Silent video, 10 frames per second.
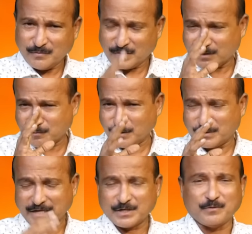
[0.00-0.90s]
உங்களுக்குள்ளே
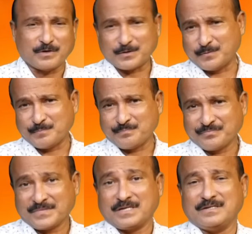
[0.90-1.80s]
ஒரு எண்ணம் வரணும்
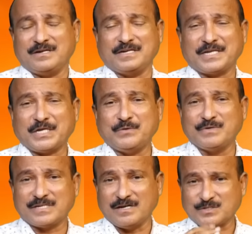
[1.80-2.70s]
நான் நிறைய
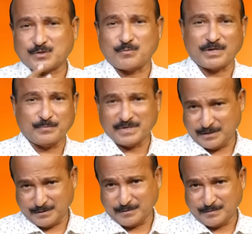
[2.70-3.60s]
பேருக்கு
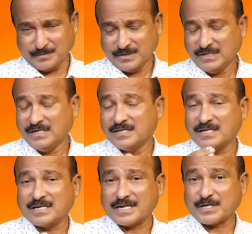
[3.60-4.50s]
ஆசீர்வாதமாக இருக்கணும்
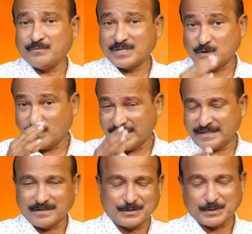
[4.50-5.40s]
நான் நிறைய பேருக்கு
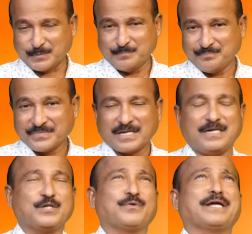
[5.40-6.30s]
வழிகாட்டணும்
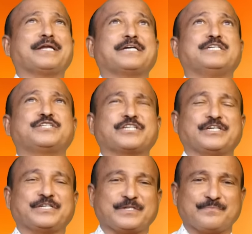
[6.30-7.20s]
ஆண்டவரே எனக்கு
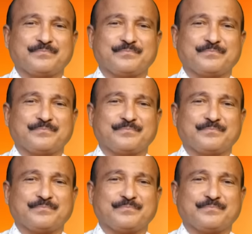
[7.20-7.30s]
செய்யுங்க